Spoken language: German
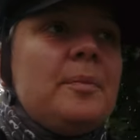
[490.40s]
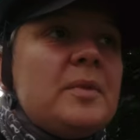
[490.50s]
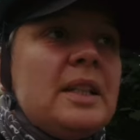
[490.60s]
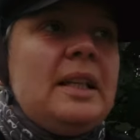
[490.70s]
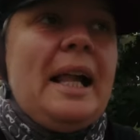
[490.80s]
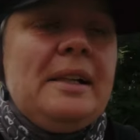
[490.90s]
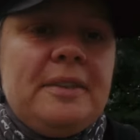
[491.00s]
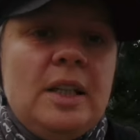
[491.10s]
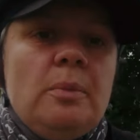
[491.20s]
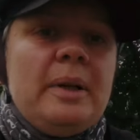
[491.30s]
gibt es in
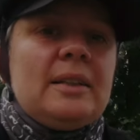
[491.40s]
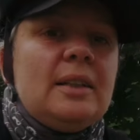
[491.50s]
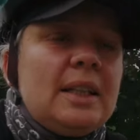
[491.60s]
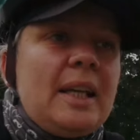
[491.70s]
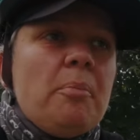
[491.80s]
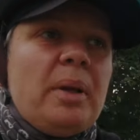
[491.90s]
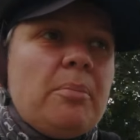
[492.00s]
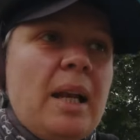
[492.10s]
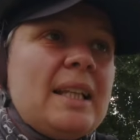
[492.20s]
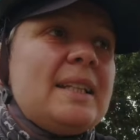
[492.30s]
elf Kilometern einen
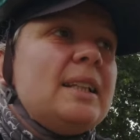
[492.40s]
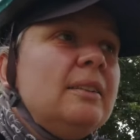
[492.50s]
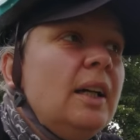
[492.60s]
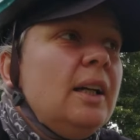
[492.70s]
Campingplatz.